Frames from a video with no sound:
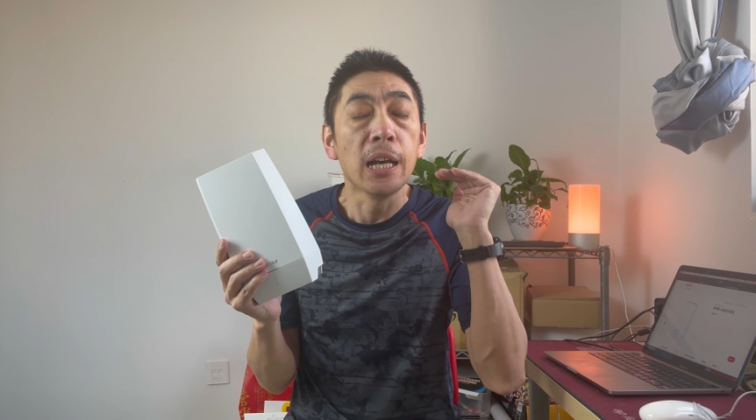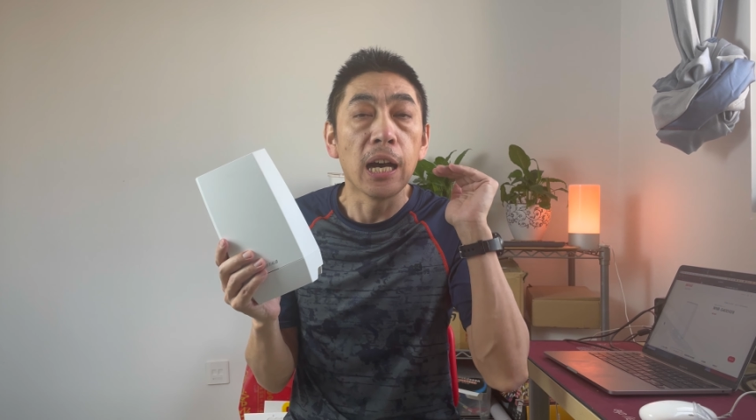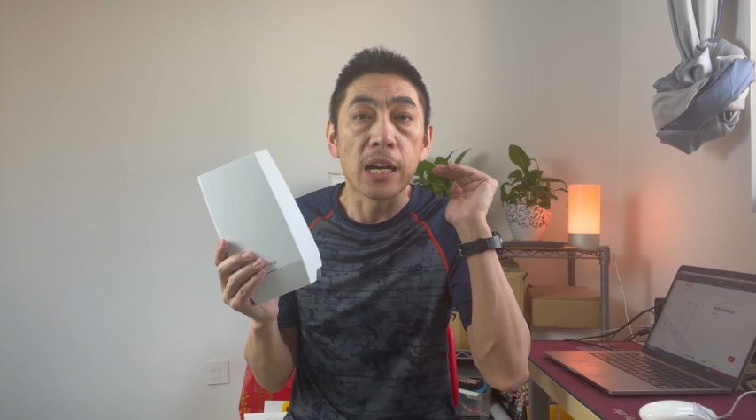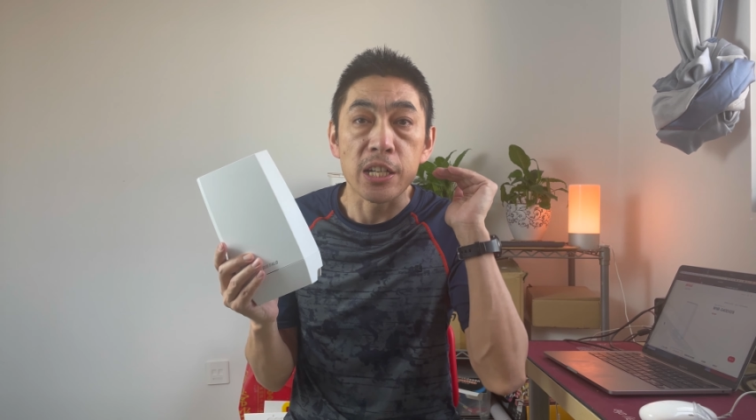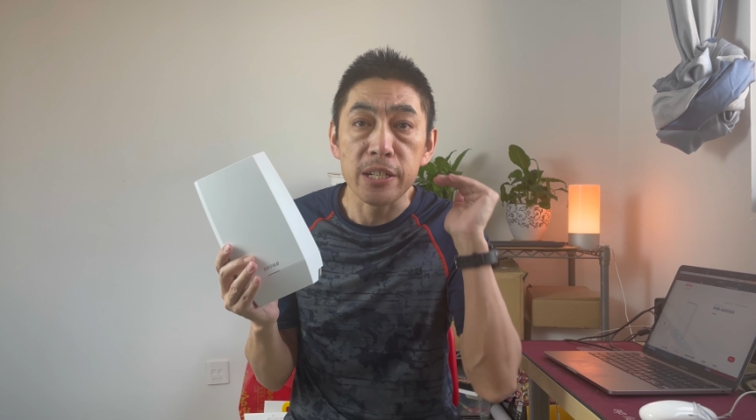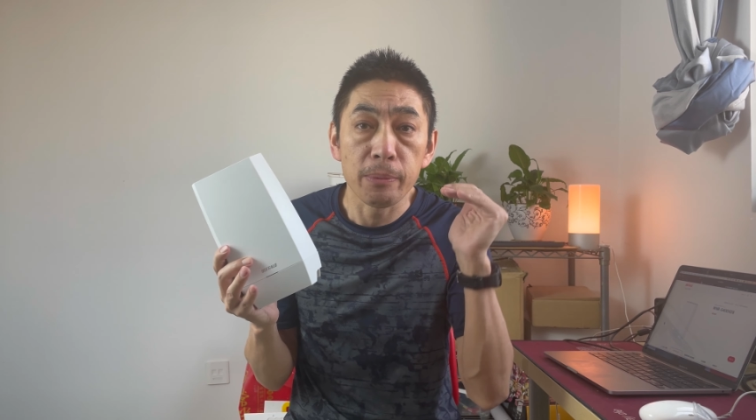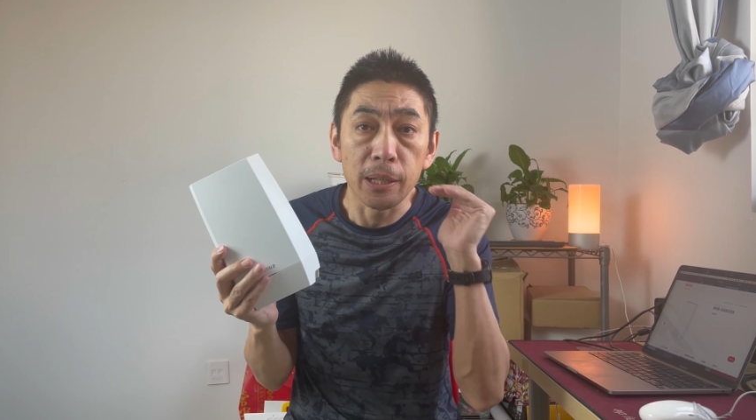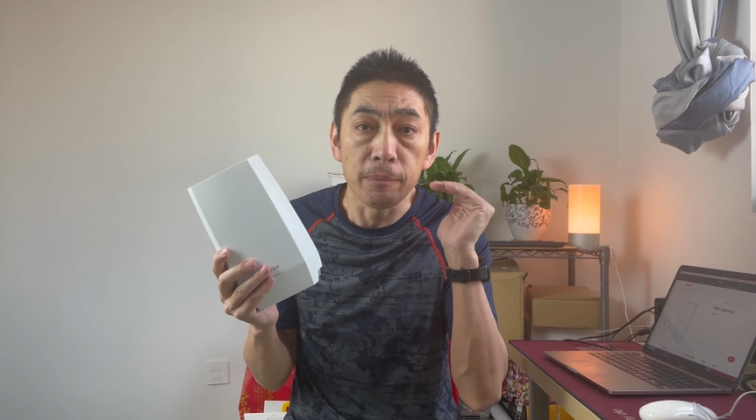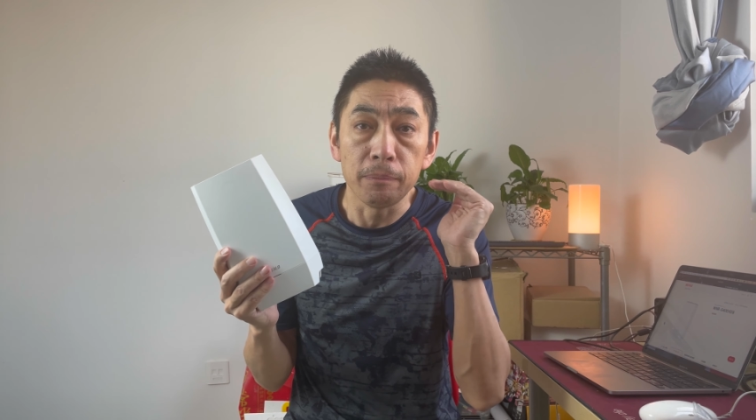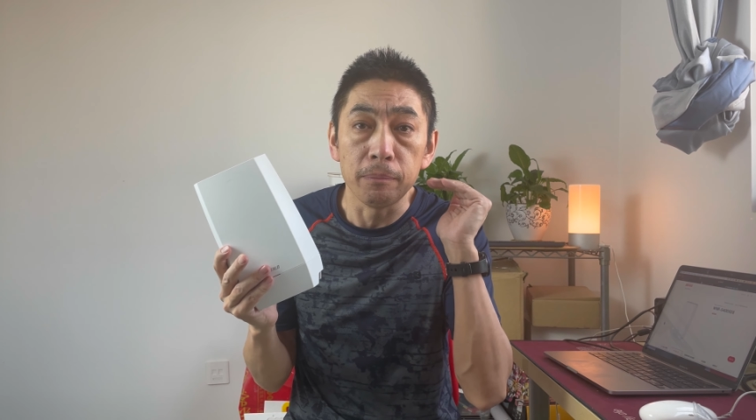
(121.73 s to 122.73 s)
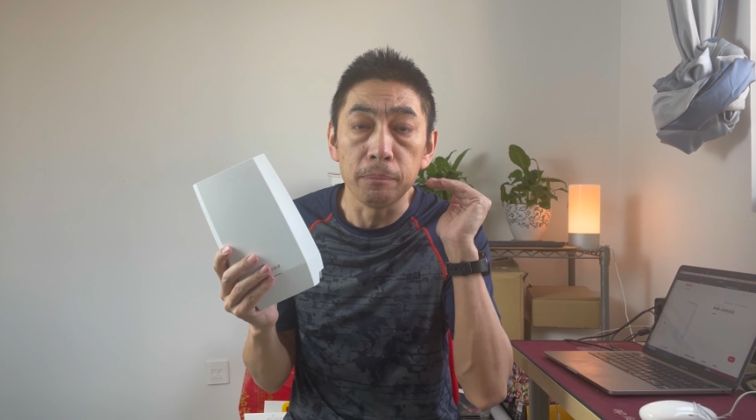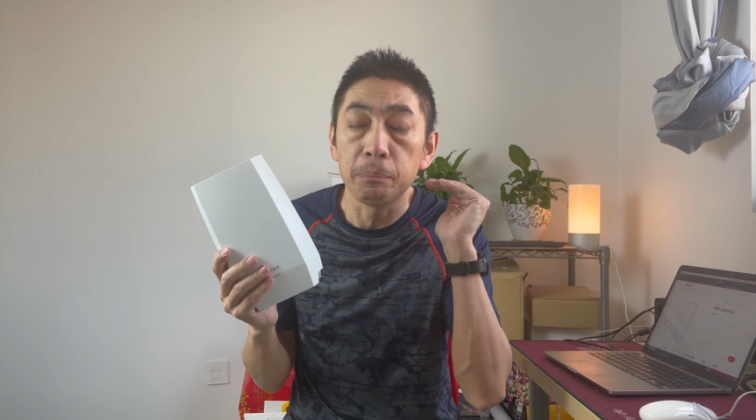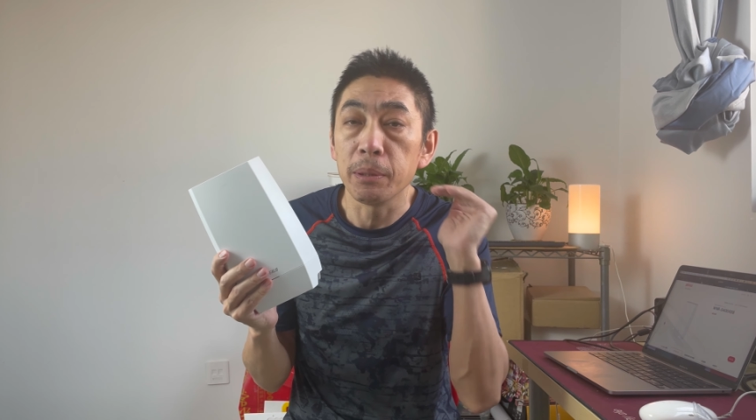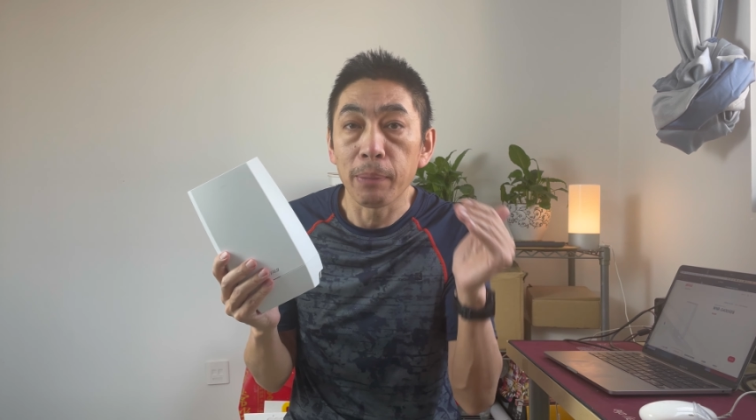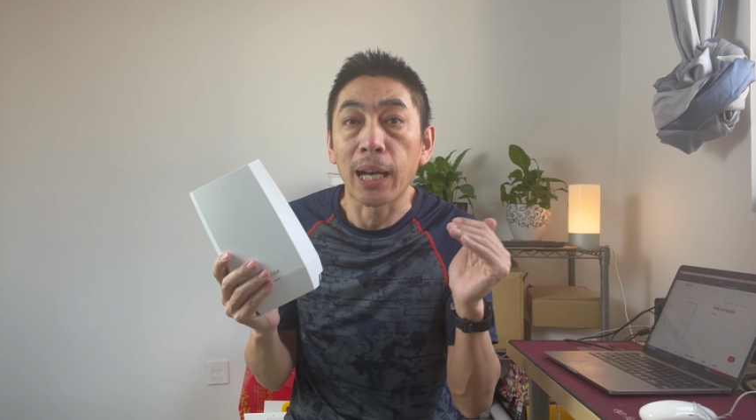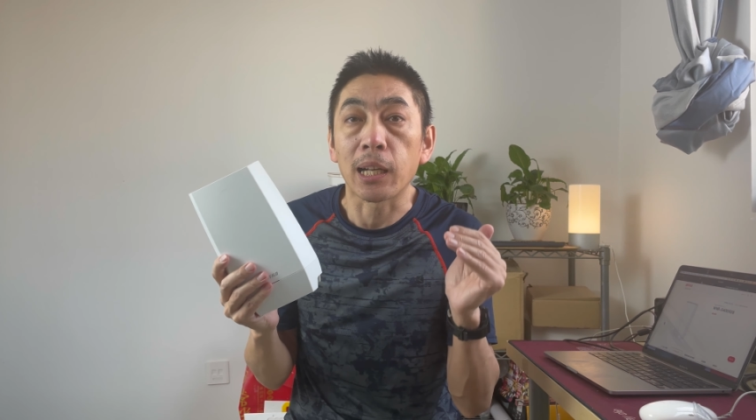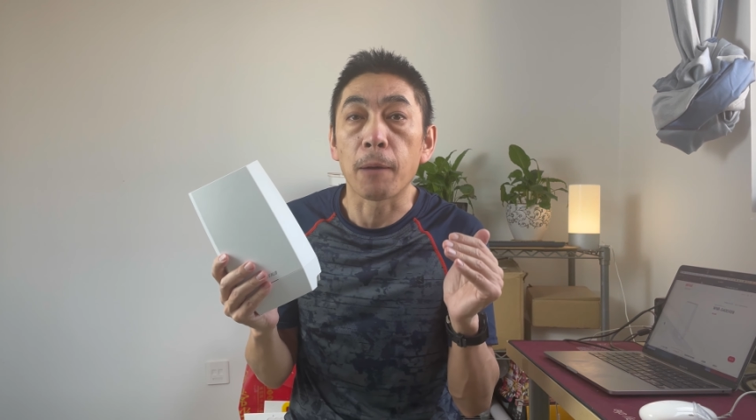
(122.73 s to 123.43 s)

呃日本品牌了